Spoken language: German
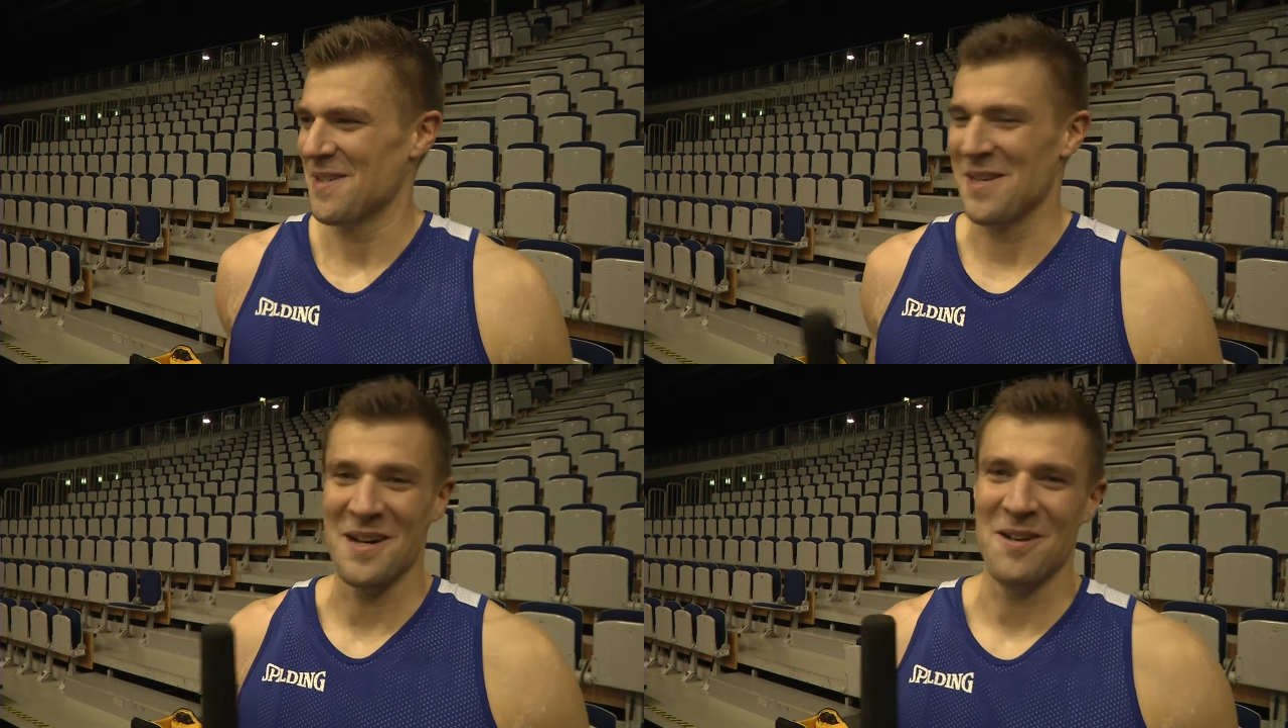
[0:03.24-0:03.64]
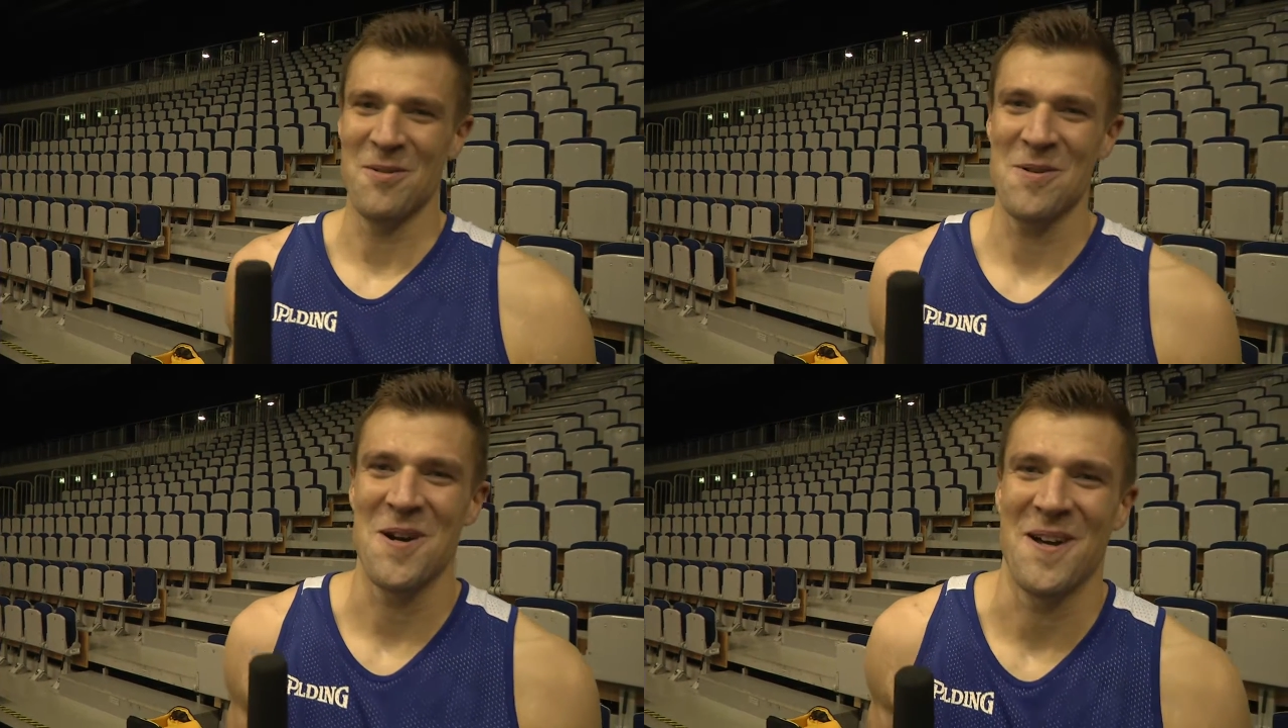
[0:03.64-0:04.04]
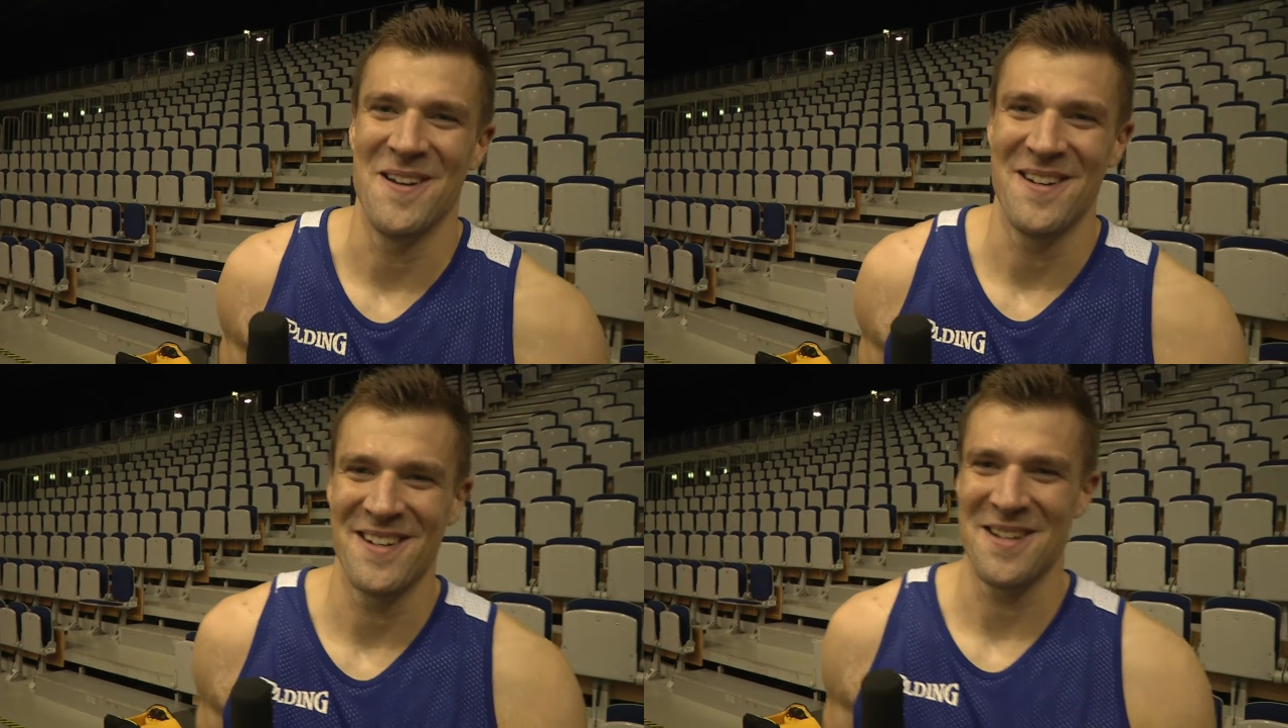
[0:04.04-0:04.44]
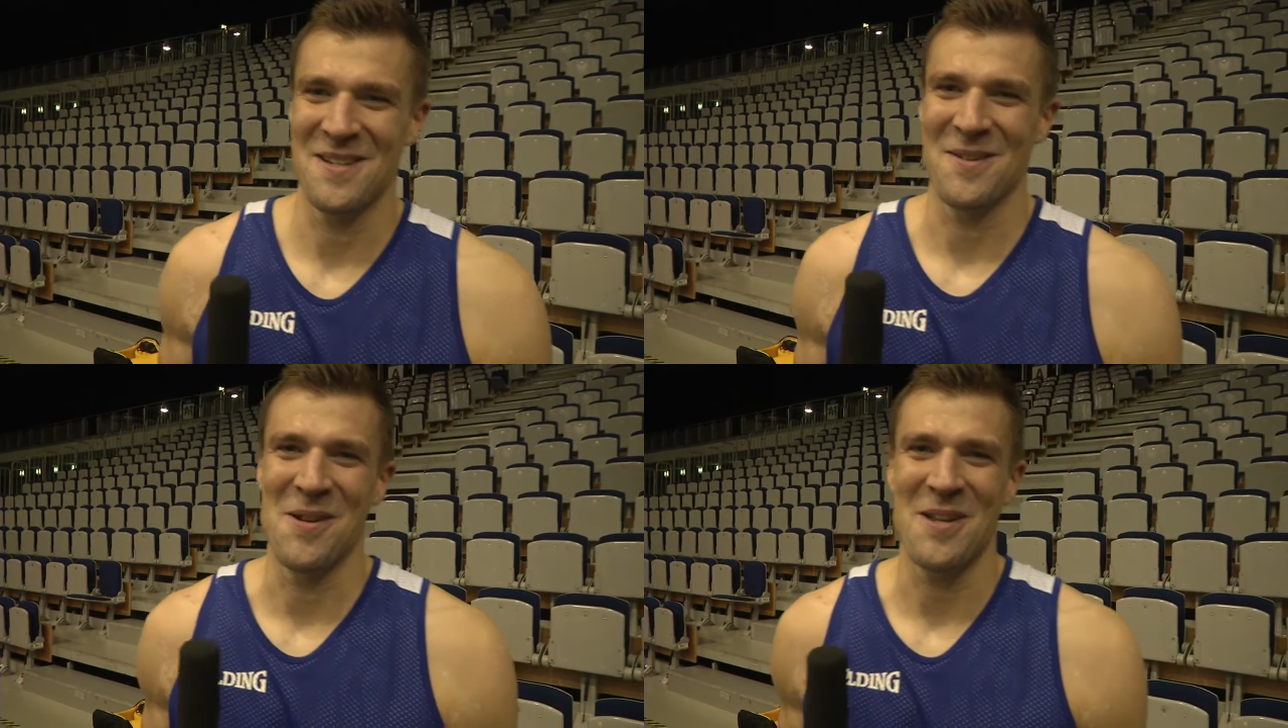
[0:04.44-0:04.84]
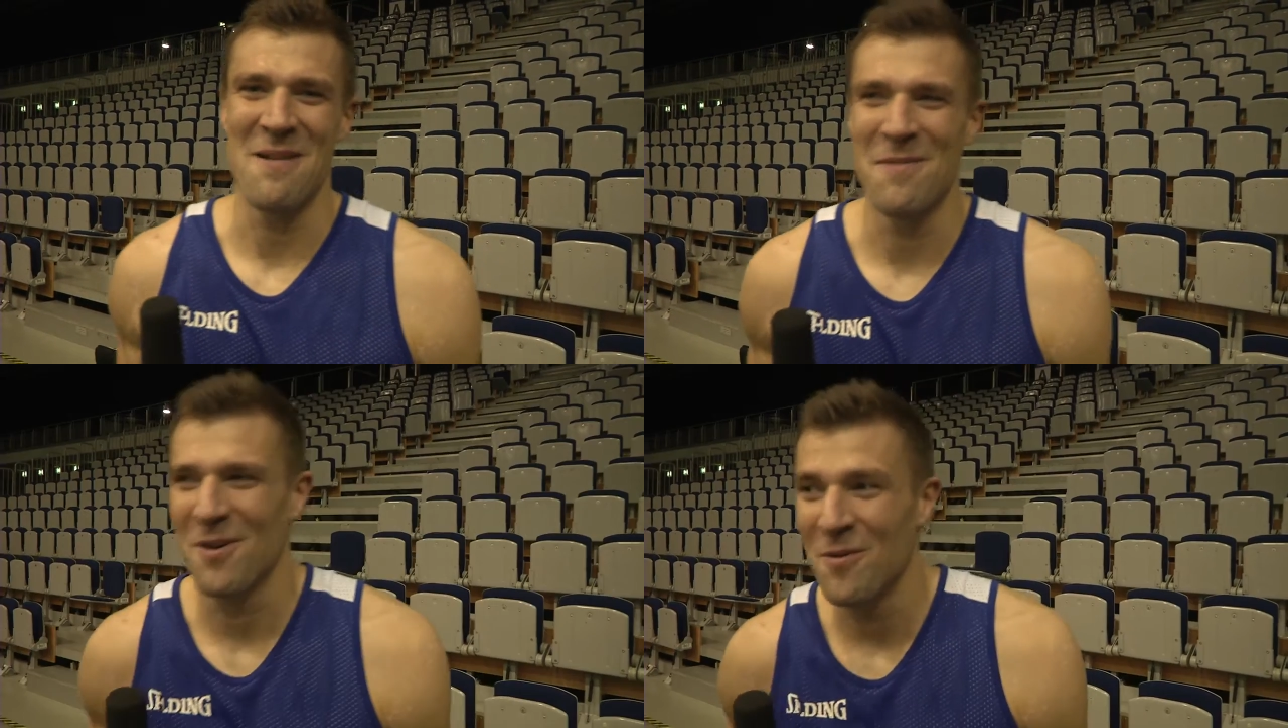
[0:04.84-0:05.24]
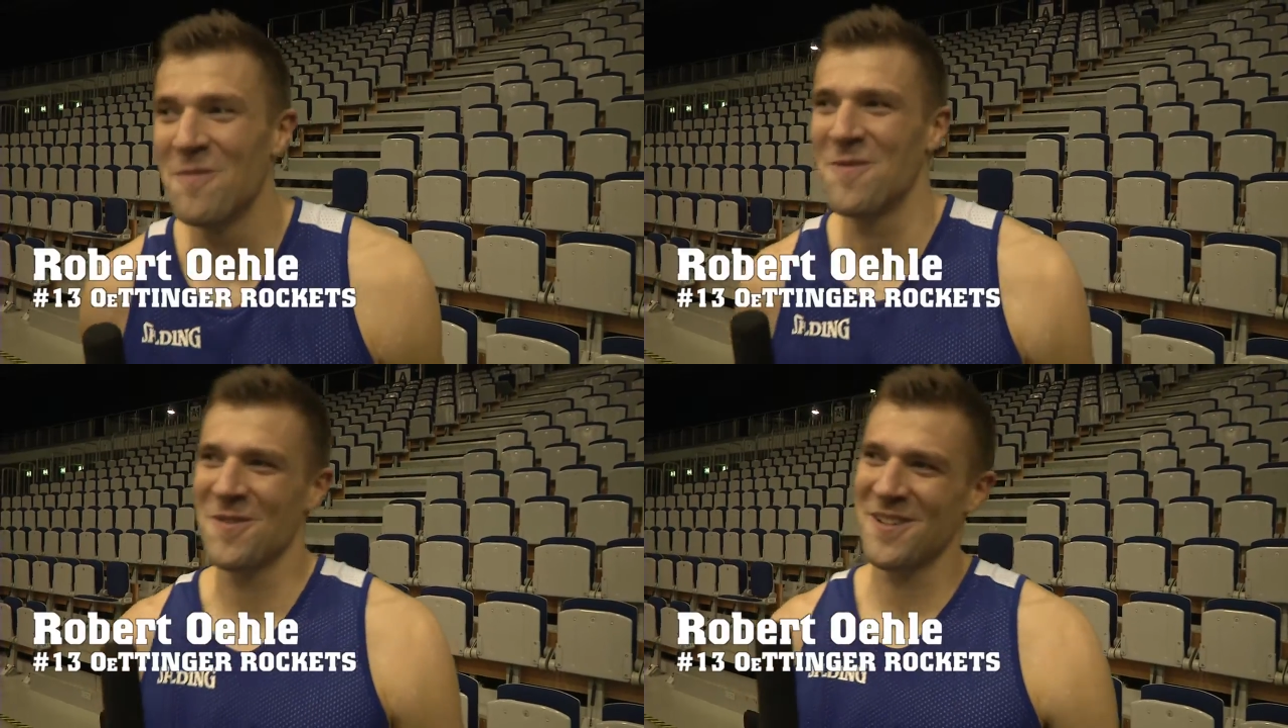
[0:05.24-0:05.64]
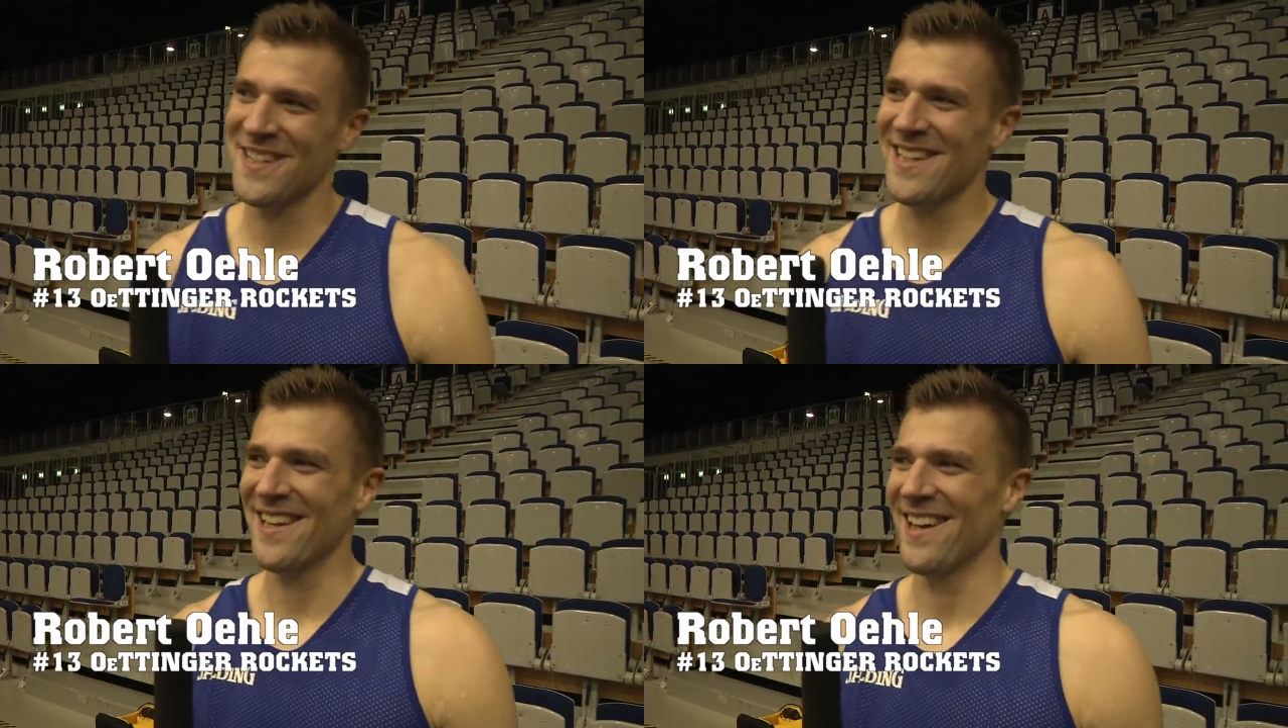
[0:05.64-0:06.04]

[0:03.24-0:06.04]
Ja, hallo. Äh, ich soll euch einmal rumführen.